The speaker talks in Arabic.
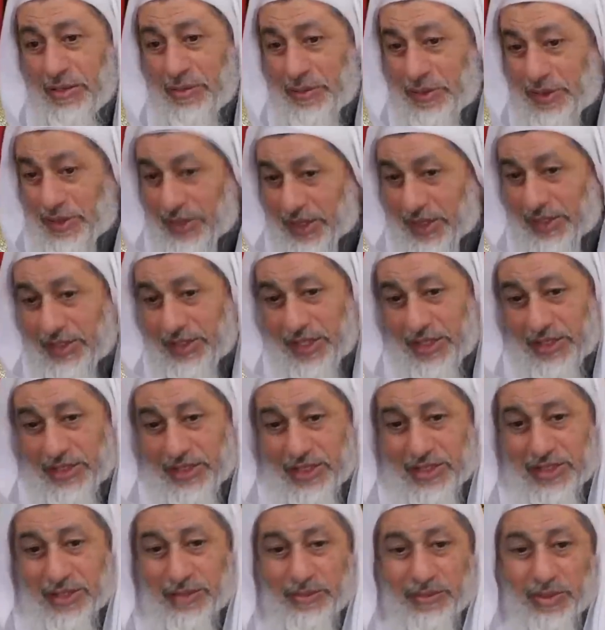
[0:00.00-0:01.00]
من غير
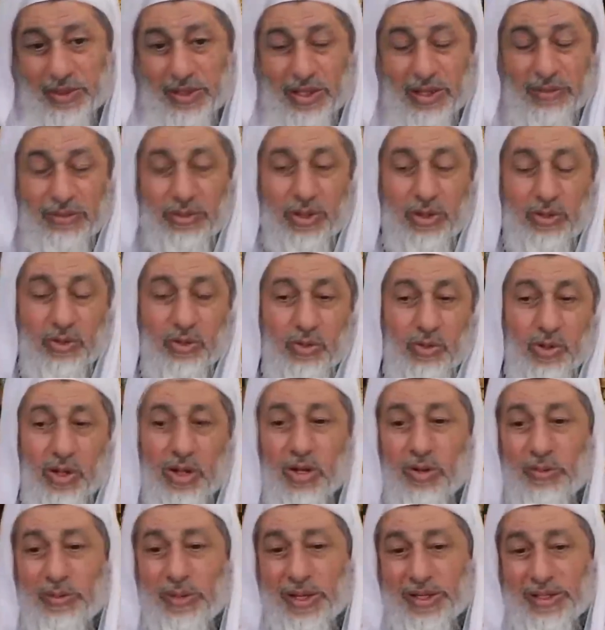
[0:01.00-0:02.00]
تقييد بقبل الركوع
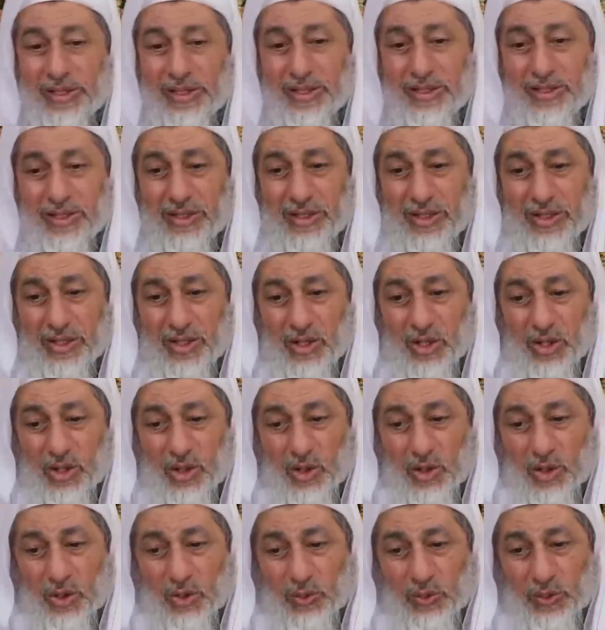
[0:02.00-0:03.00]
أو بعده
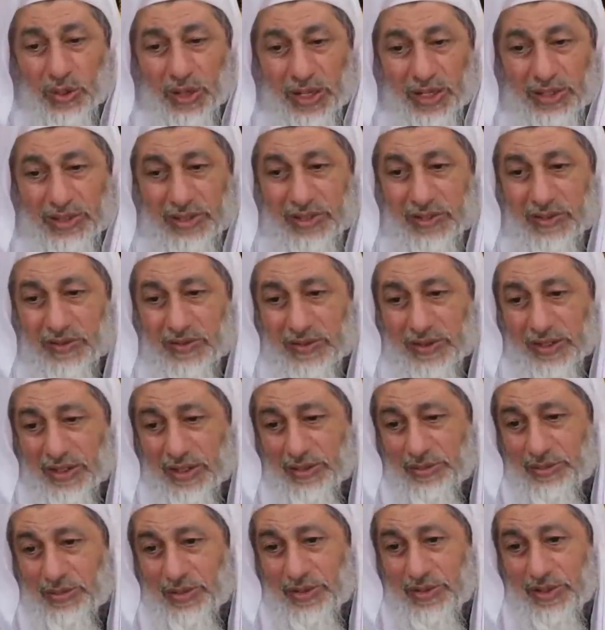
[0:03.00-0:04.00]
وحديث
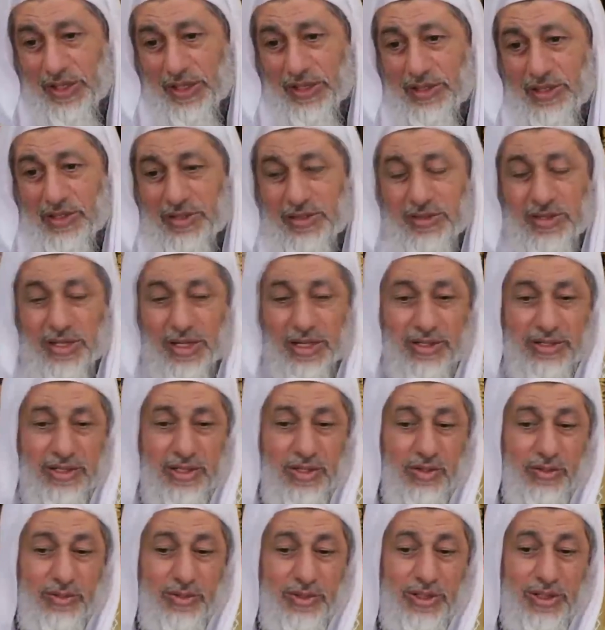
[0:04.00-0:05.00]
سهل بن سعد
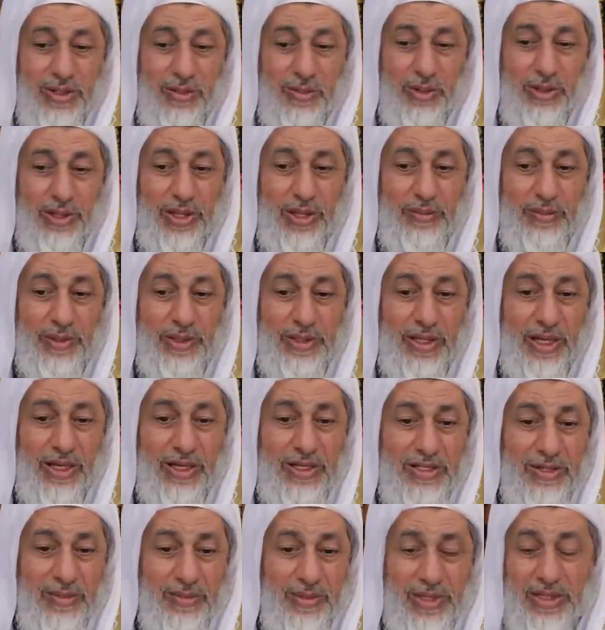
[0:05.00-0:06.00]
السعدي أمرنا بوضع يمنا
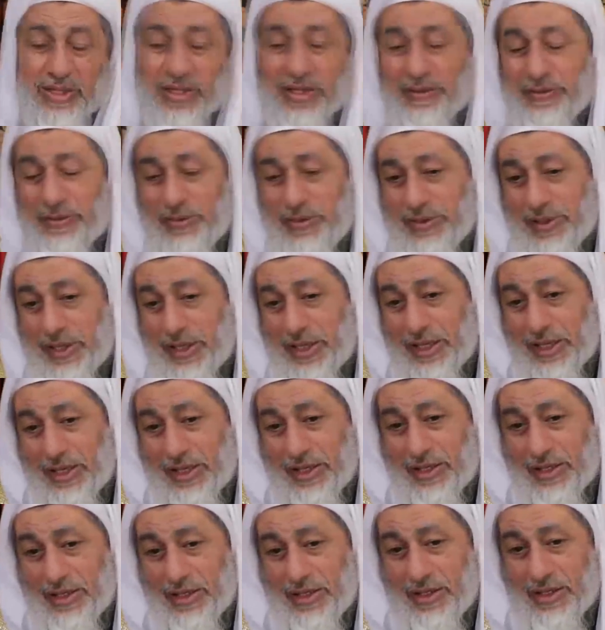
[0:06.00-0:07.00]
على شمائلنا في
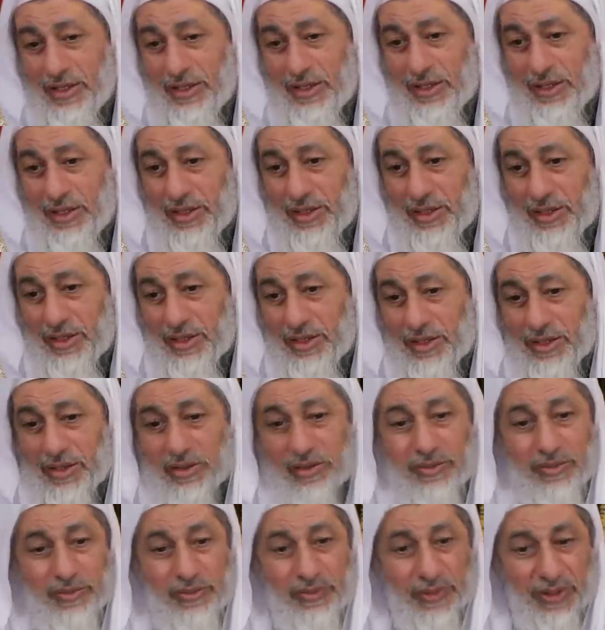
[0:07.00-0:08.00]
الصلاة
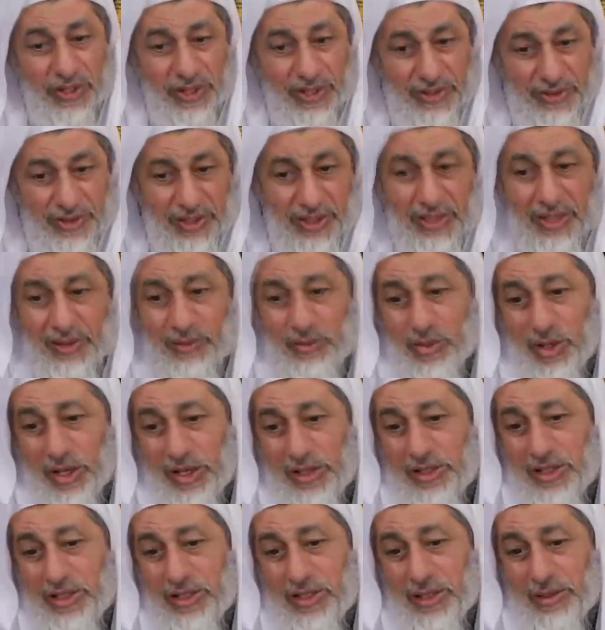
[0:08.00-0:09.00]
فأيضا لم
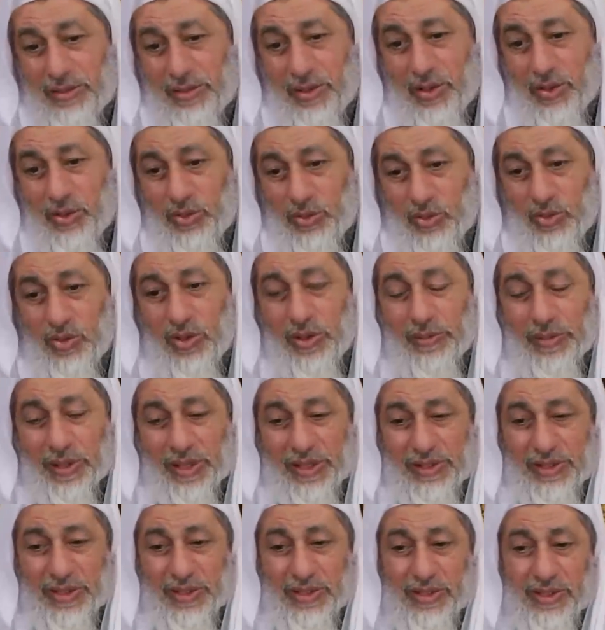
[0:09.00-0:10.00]
يحدد قبل الركوع
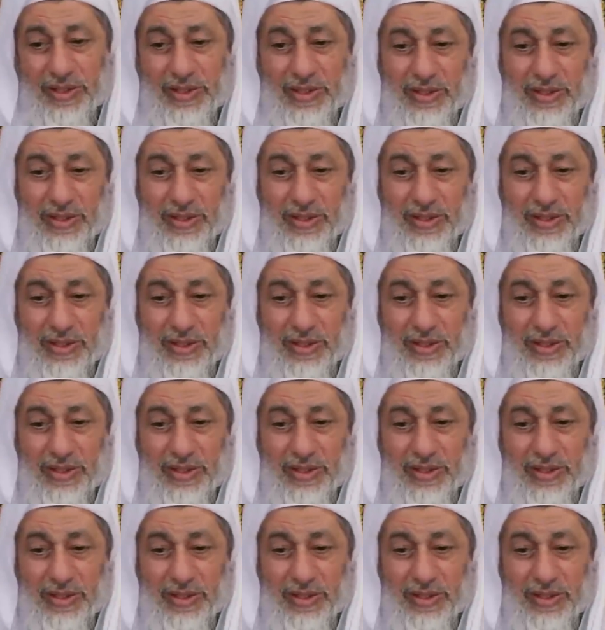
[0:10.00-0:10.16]
وبعده